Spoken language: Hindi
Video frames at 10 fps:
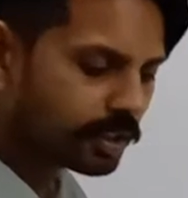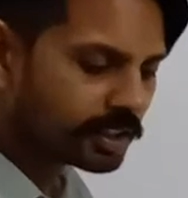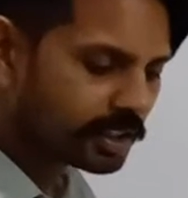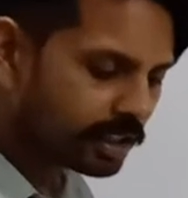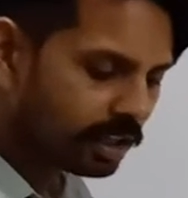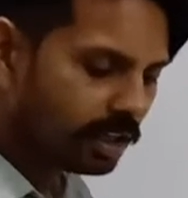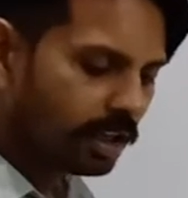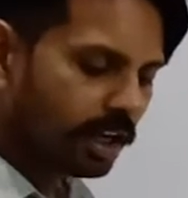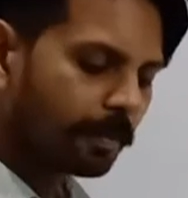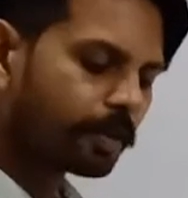होना चाहिए
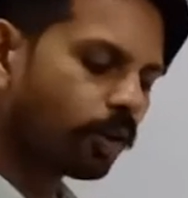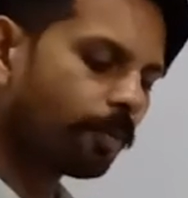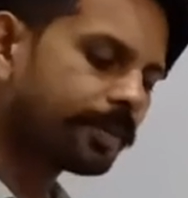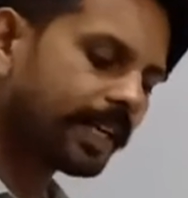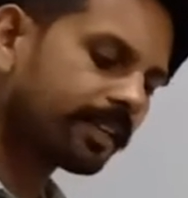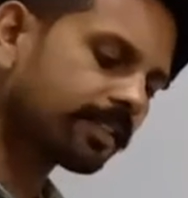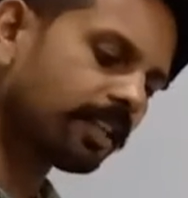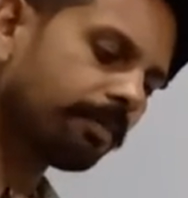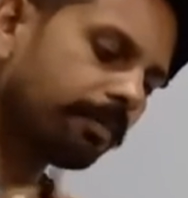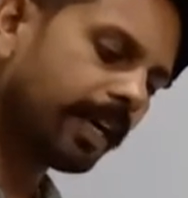आपके ऑब्जेक्ट
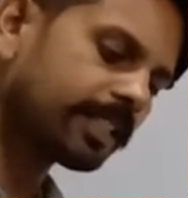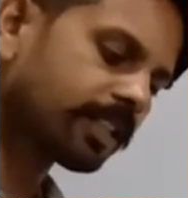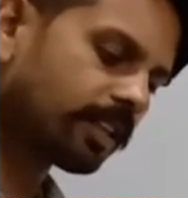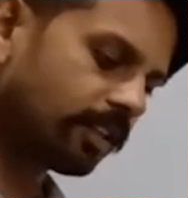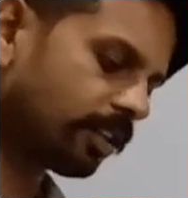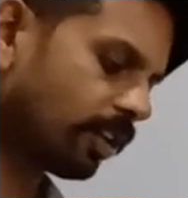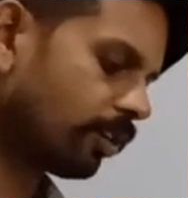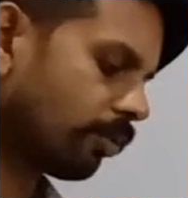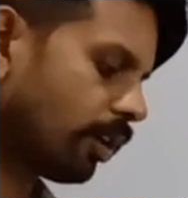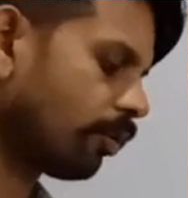से मैच करता
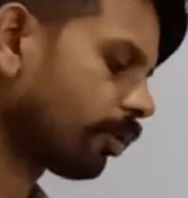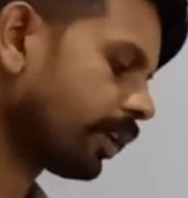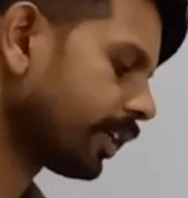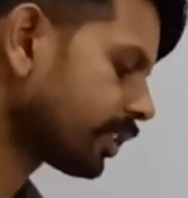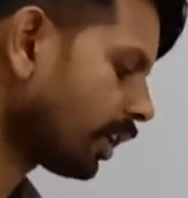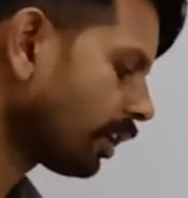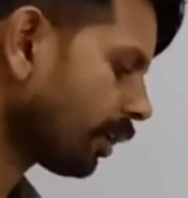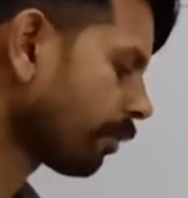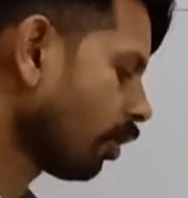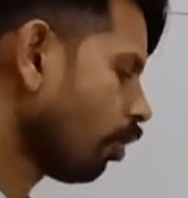हुआ होना
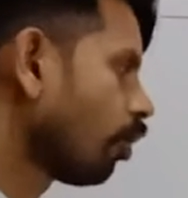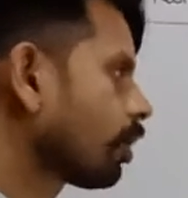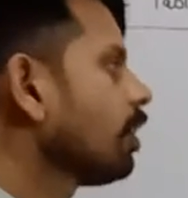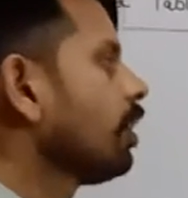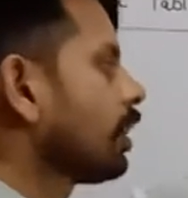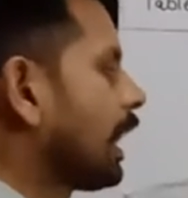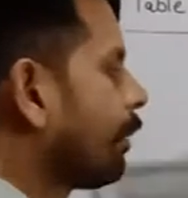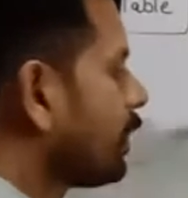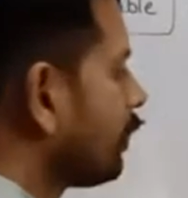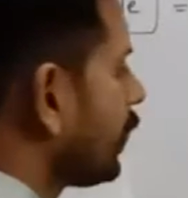चाहिए और
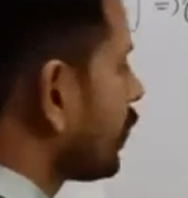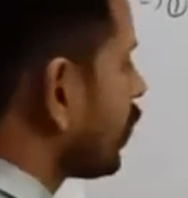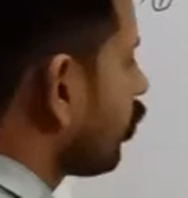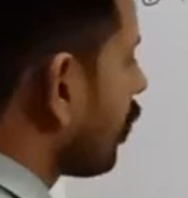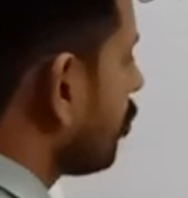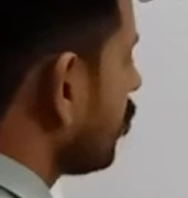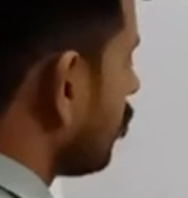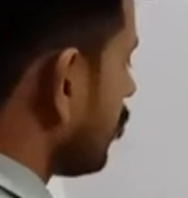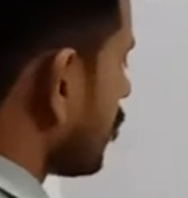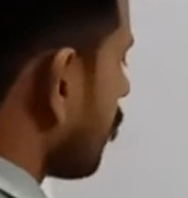टेबल जब बनाते हो
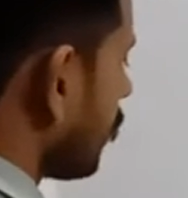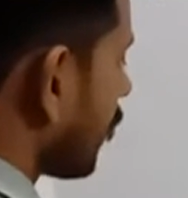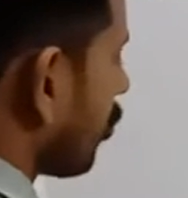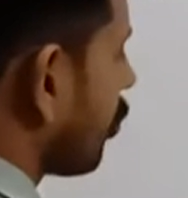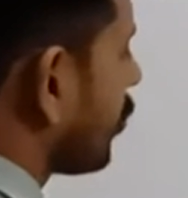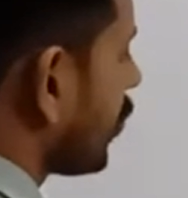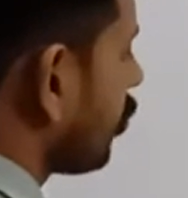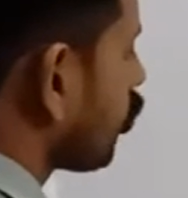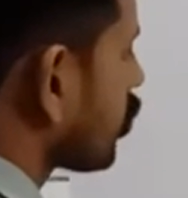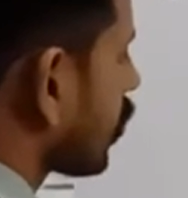आप जैसे आपने एक टेबल बनाई
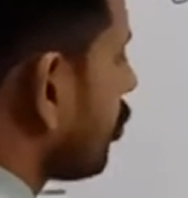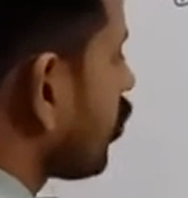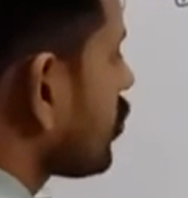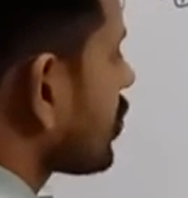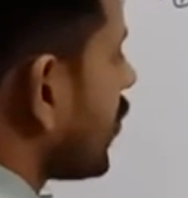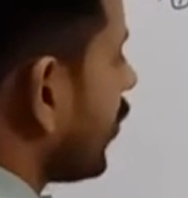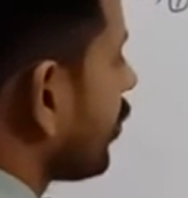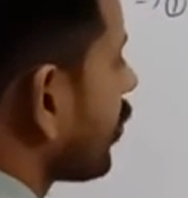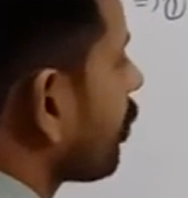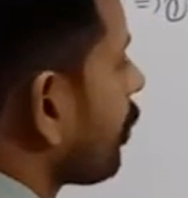उसके बिल्कुल
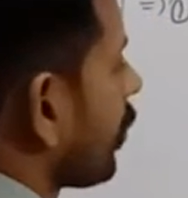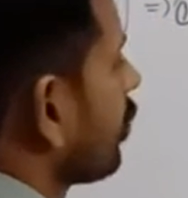सेंटर में